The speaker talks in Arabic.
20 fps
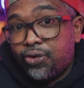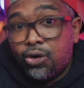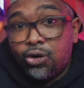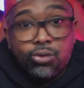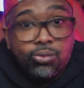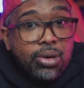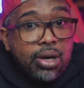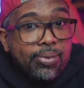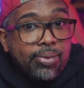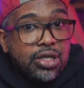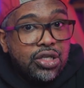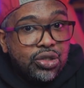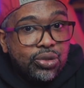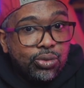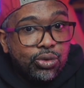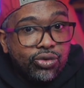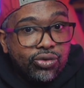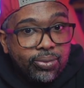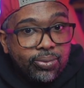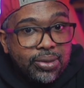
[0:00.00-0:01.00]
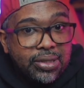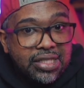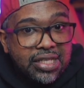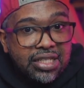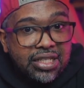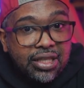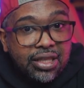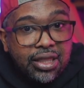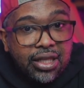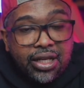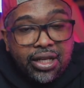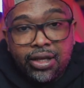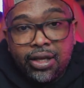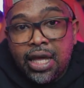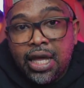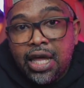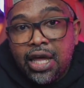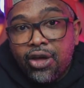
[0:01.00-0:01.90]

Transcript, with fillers: 4 ما بين جمهور في البلاي ستيشن 3